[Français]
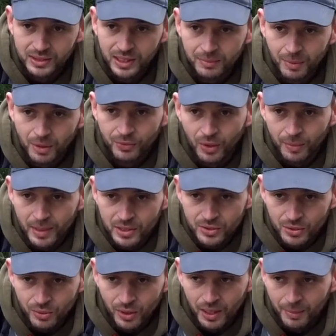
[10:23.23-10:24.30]
cette
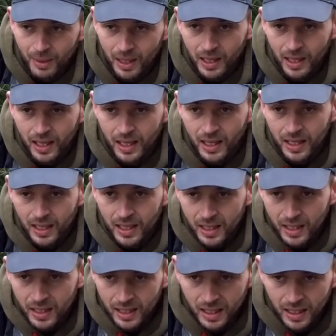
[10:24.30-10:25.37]
malformation, elle m'a.
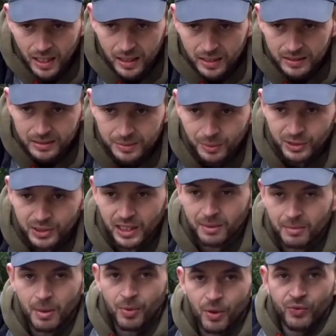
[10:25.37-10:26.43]
C'est pour ça qu'elle
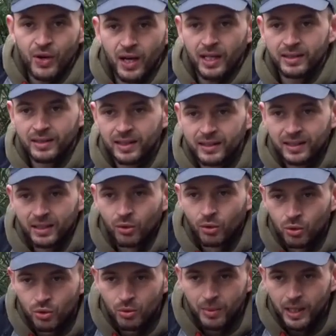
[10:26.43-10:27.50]
m'a faire un très très gros
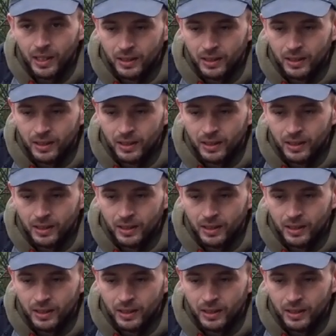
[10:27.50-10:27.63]
combat.